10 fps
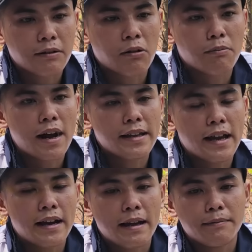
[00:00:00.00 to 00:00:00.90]
còn ba vợ
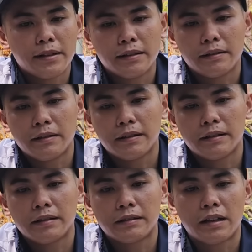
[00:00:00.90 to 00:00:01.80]
em thì
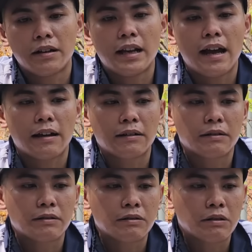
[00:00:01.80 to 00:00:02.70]
nói là
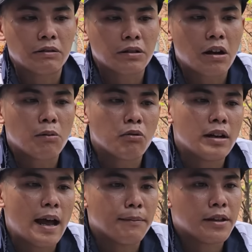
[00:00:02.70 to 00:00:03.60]
tụi con muốn
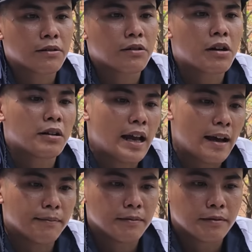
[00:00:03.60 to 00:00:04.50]
làm gì tụi con
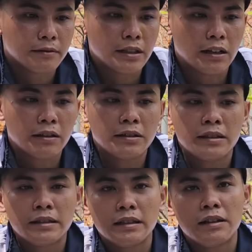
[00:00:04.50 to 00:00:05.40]
làm, đừng có
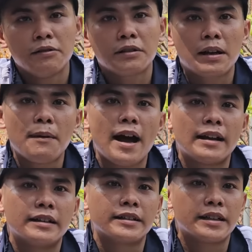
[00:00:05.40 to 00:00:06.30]
cái ba là
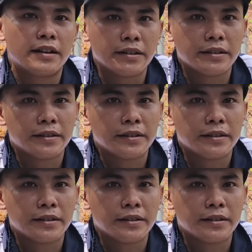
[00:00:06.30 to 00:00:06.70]
được rồi.